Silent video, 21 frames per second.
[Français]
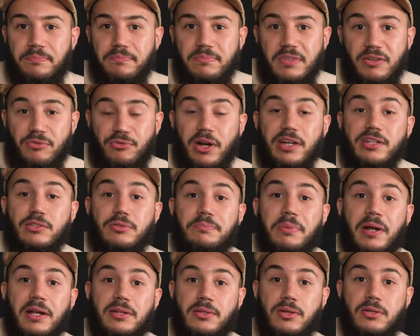des fois, ils n'ont
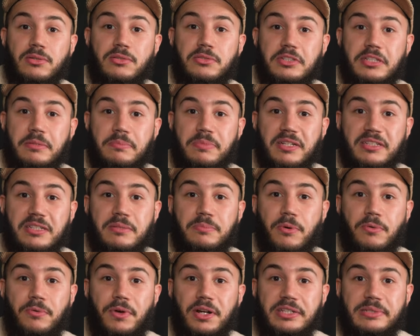pas le temps de se déplacer
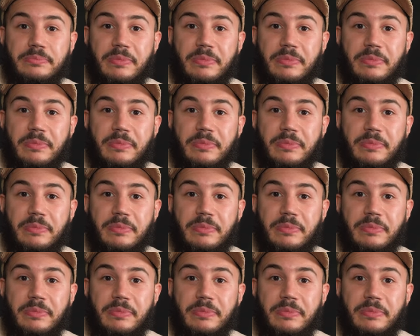pour voir les